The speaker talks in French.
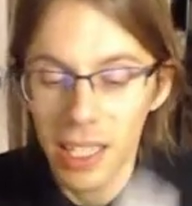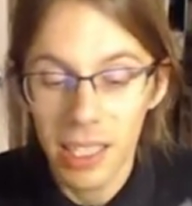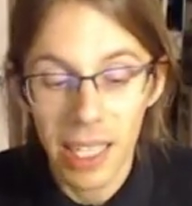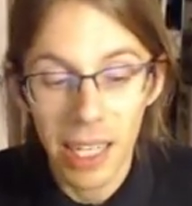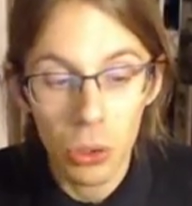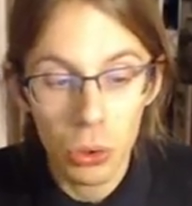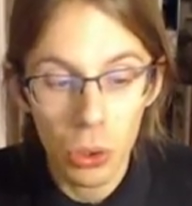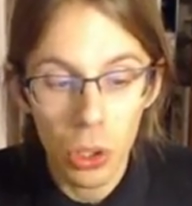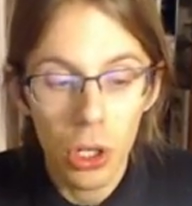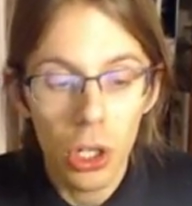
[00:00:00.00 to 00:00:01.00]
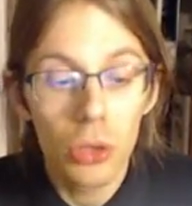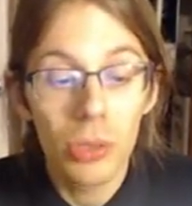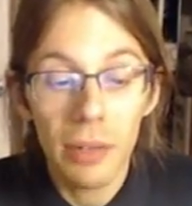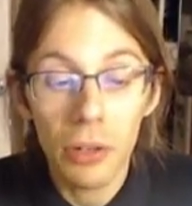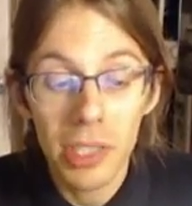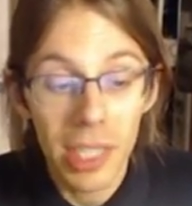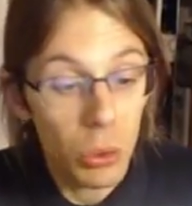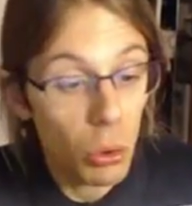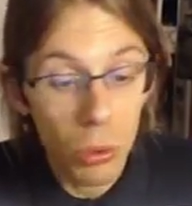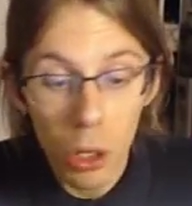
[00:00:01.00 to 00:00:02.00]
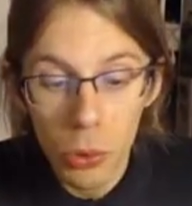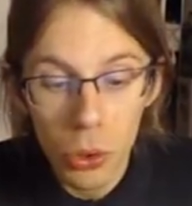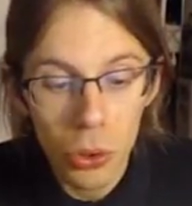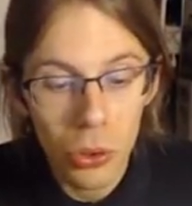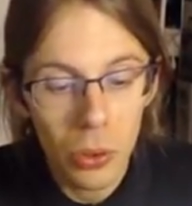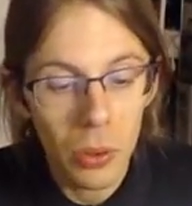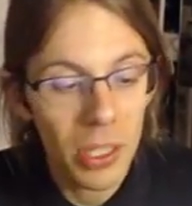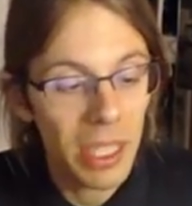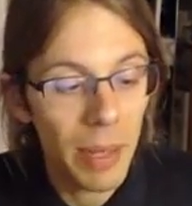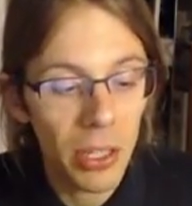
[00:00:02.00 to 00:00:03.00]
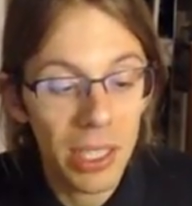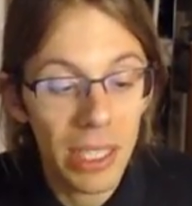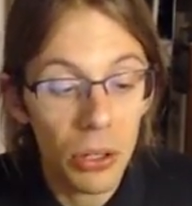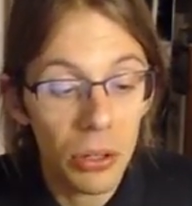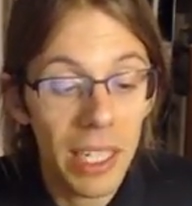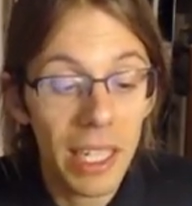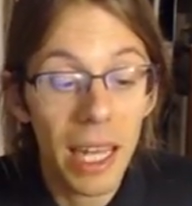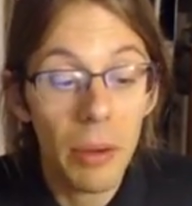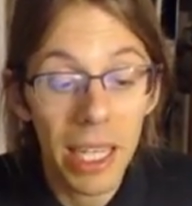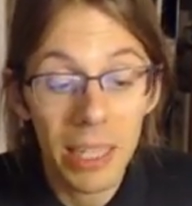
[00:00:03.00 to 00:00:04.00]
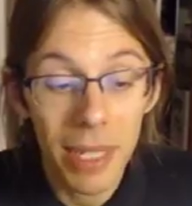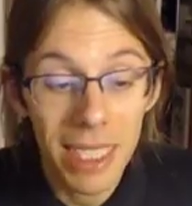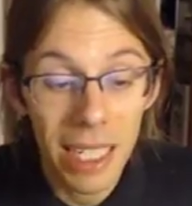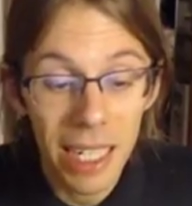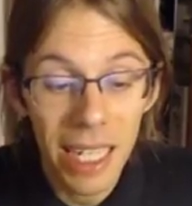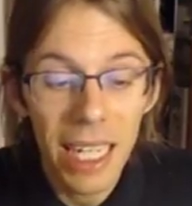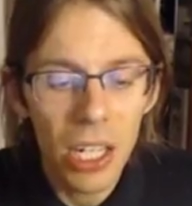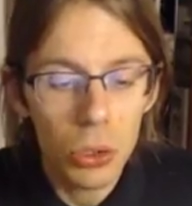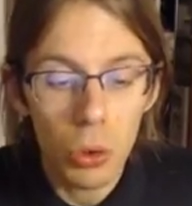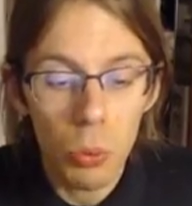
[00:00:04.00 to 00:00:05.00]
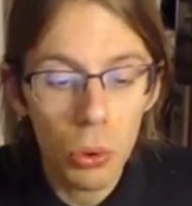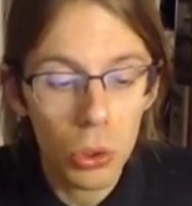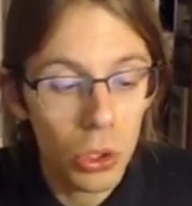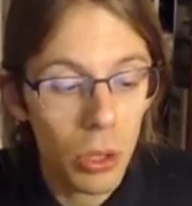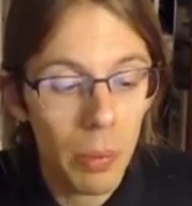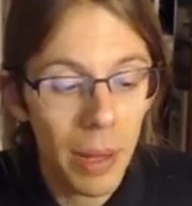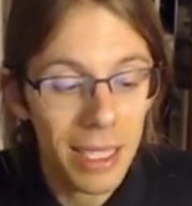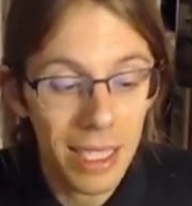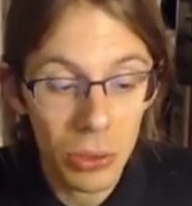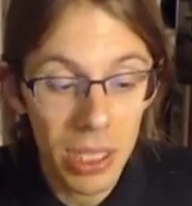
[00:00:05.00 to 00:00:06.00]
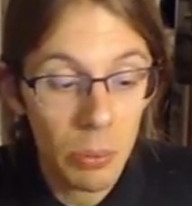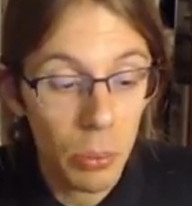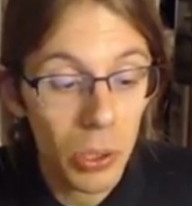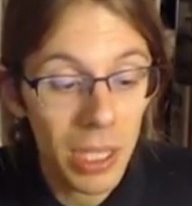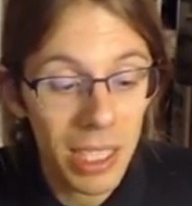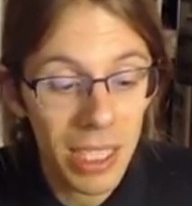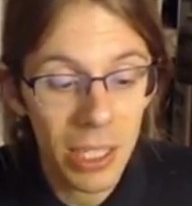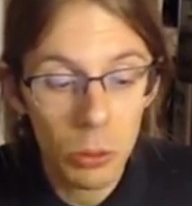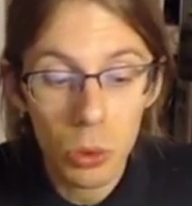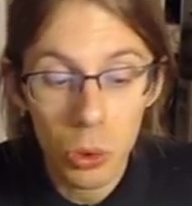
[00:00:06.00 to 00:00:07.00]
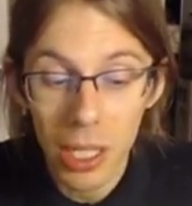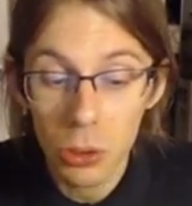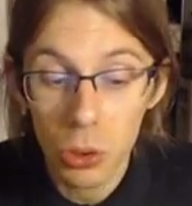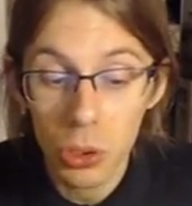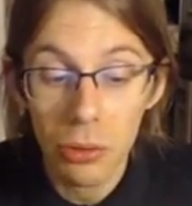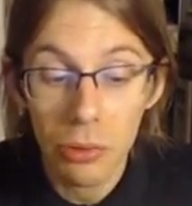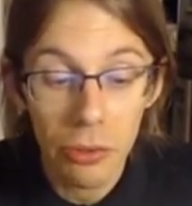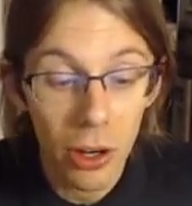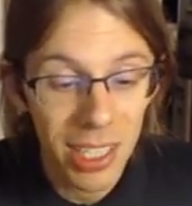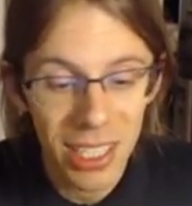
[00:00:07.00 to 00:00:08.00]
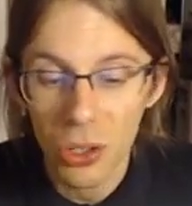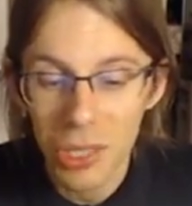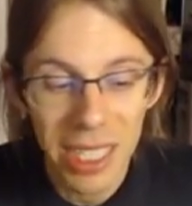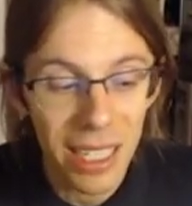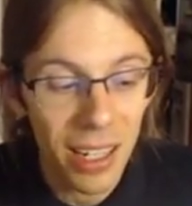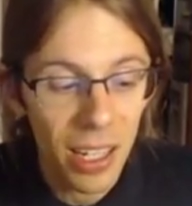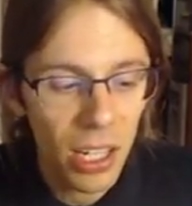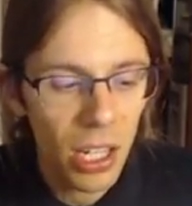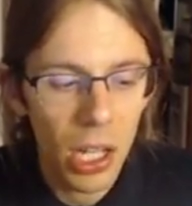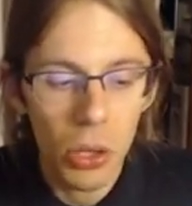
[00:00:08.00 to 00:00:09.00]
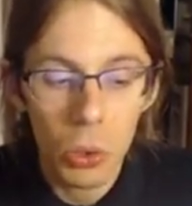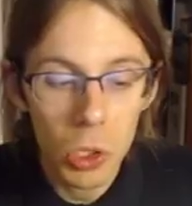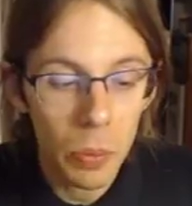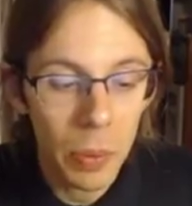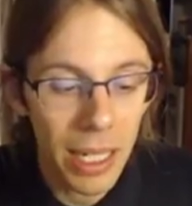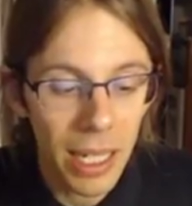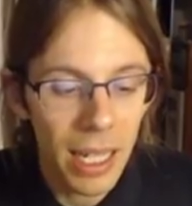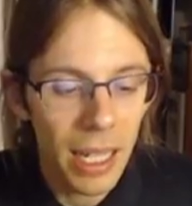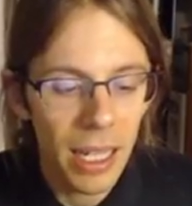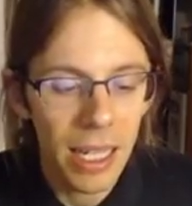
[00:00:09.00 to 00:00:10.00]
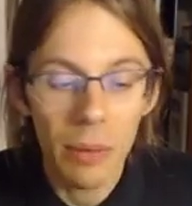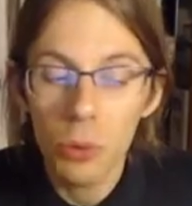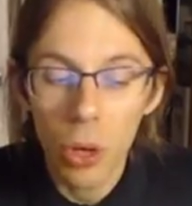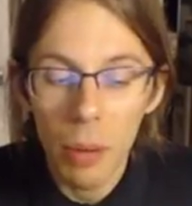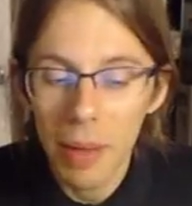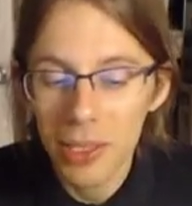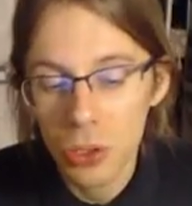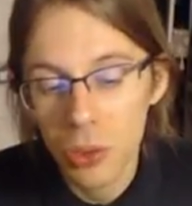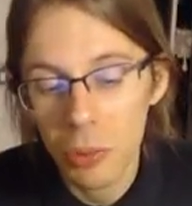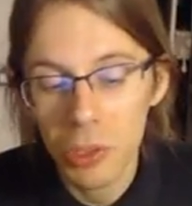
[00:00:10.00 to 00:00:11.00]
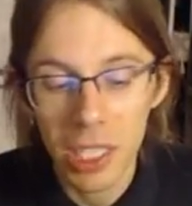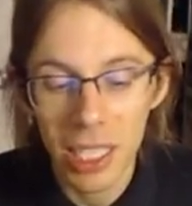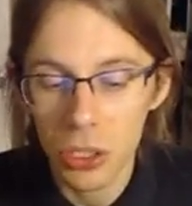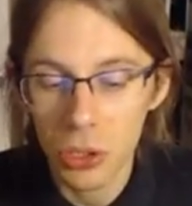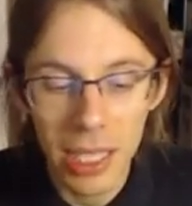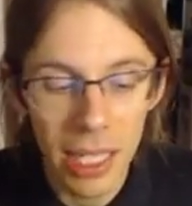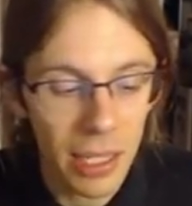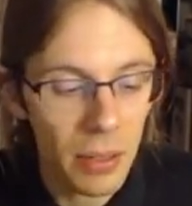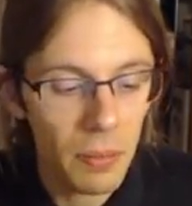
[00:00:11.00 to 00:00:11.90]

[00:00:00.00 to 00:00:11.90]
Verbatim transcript: tes règles dures. Tu t'inventes tes troubles hormonaux. En ces périodes qui reviennent à un rythme accéléré, tu te bourres de Tampax et aussi et obturé, tu te sens forte et tranquille. Non, je t'en prie, calme-toi, pas ce soir, mon chéri, je saigne.